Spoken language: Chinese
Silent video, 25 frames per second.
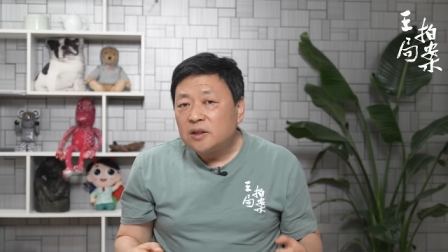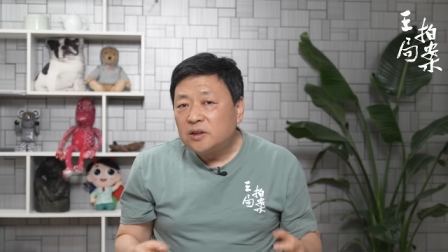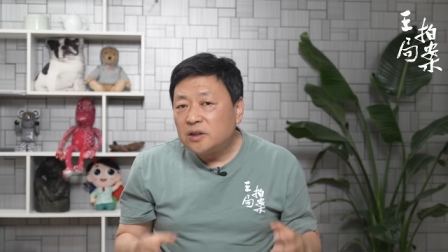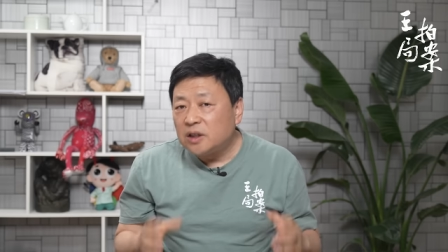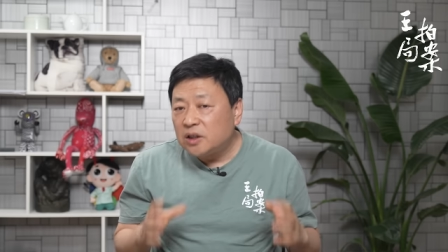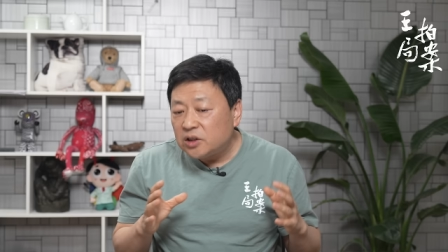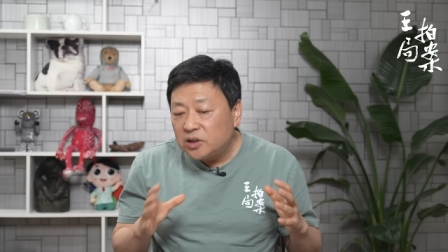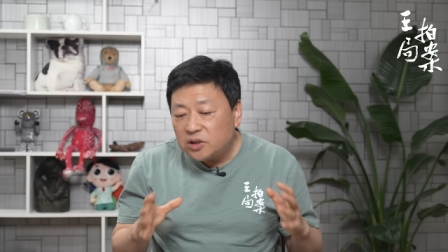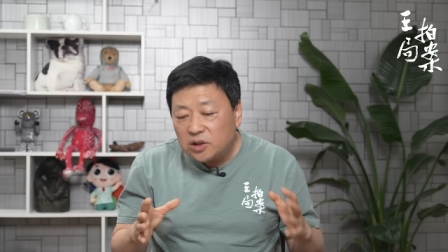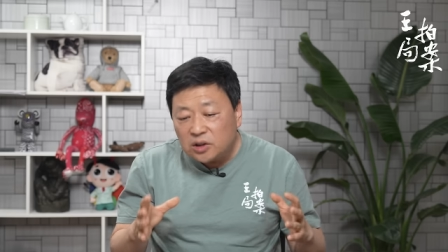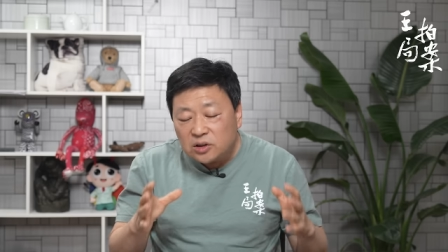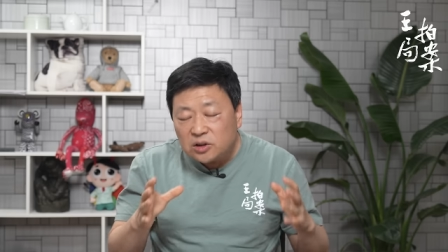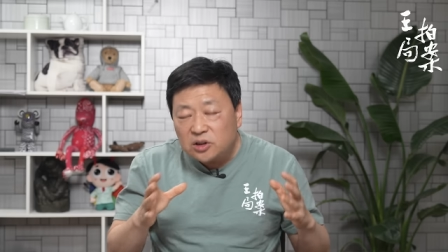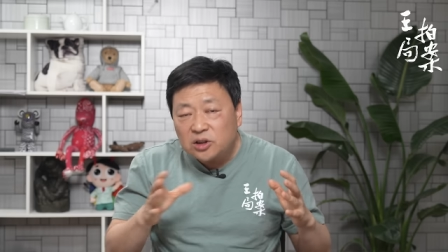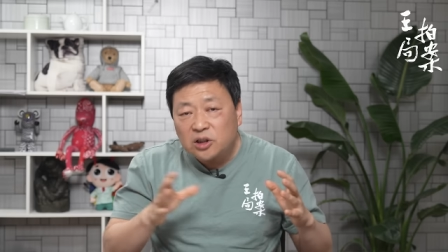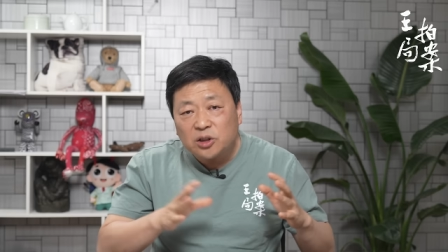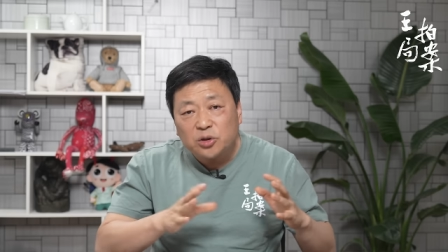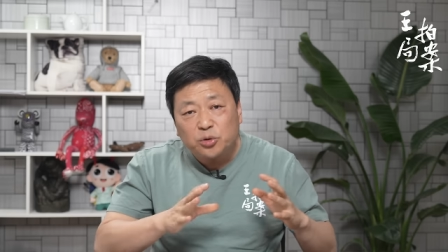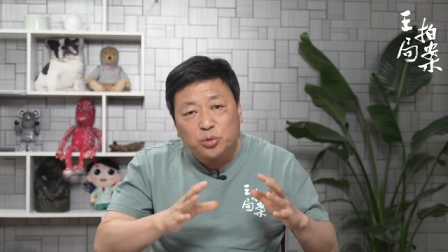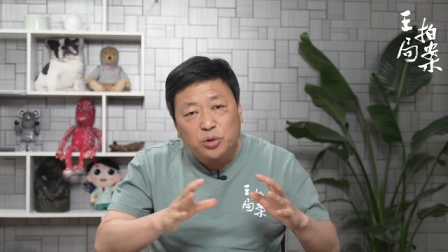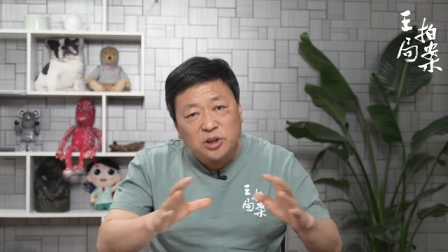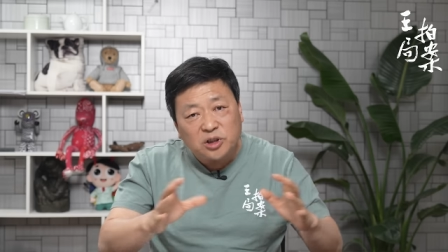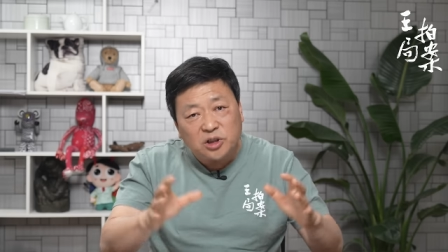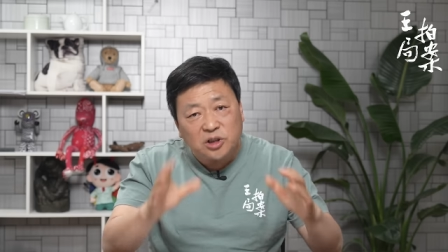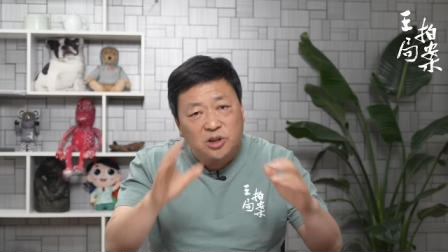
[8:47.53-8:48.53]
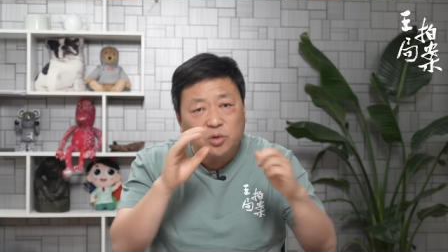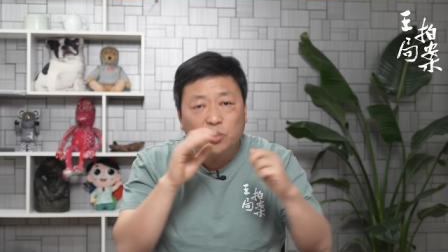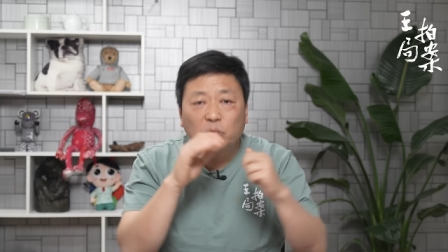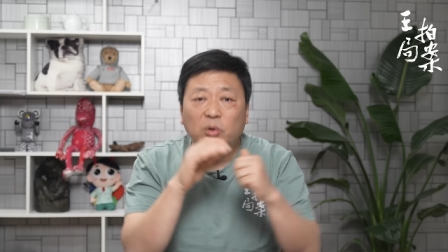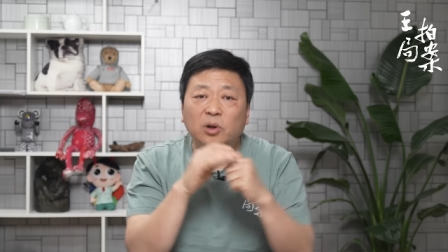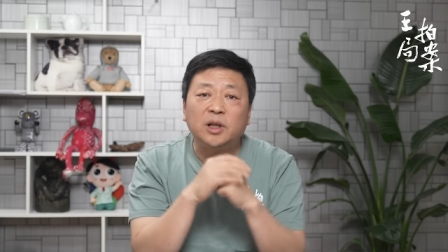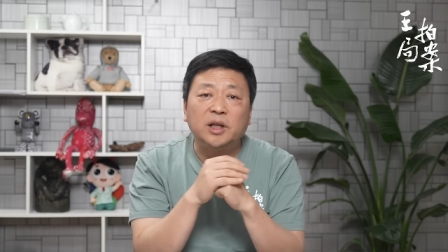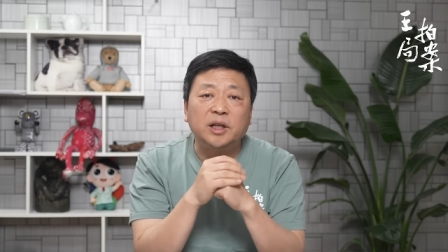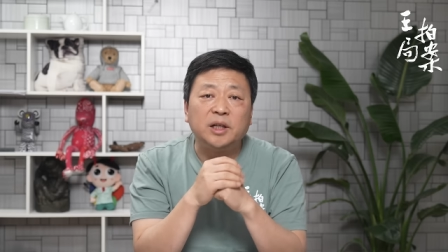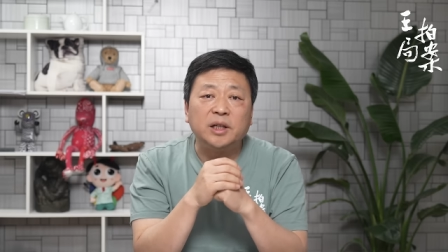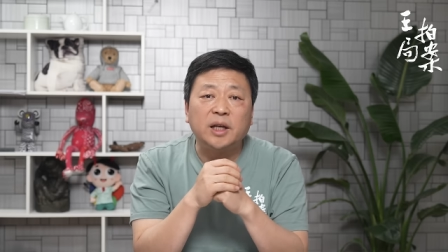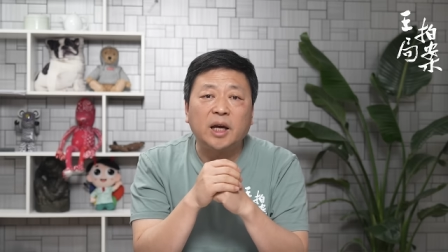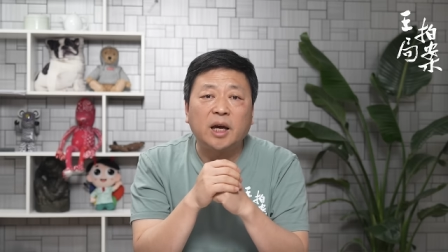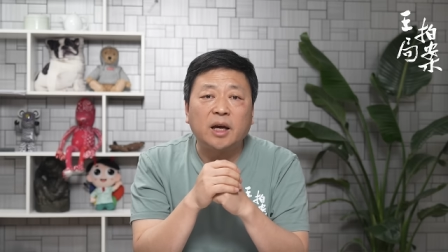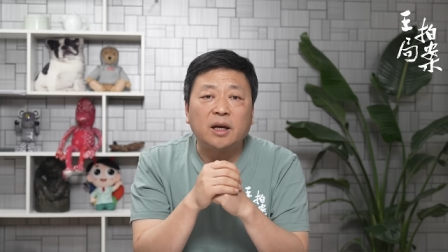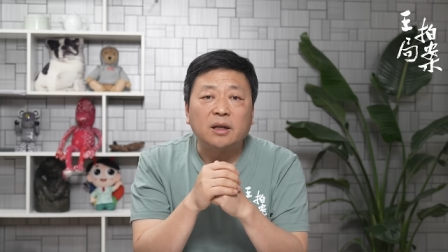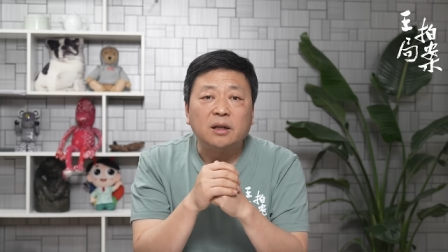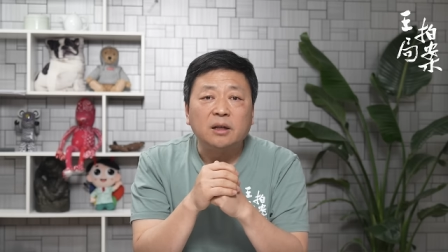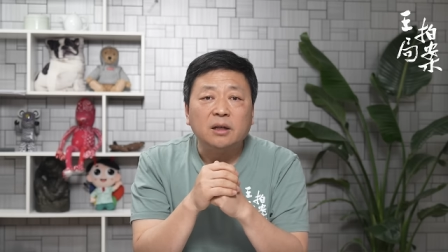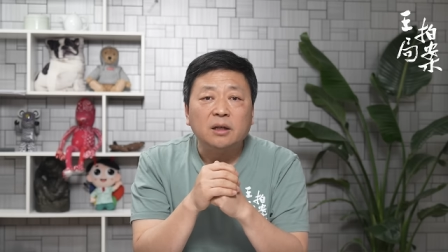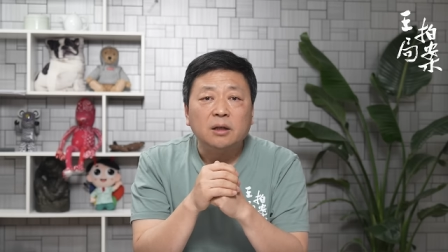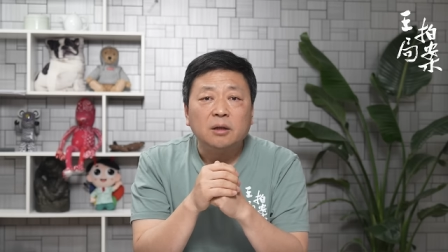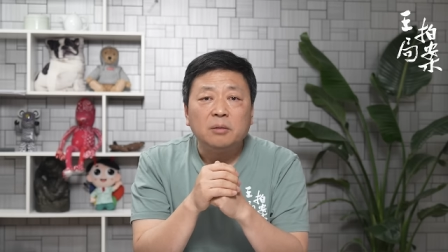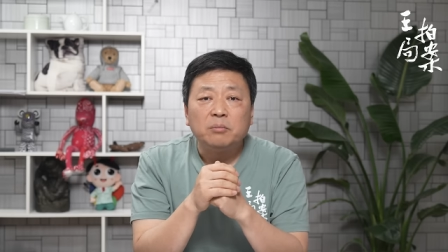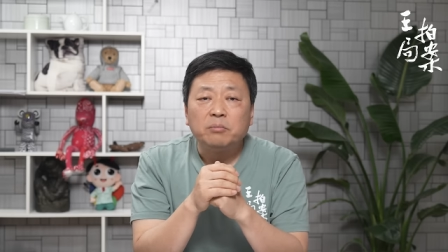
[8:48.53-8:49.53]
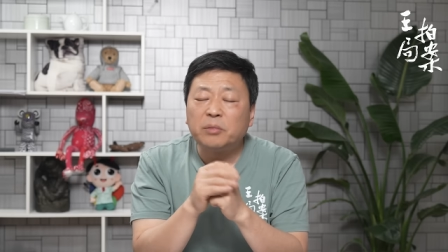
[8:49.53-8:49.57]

人生哲学、治国理念，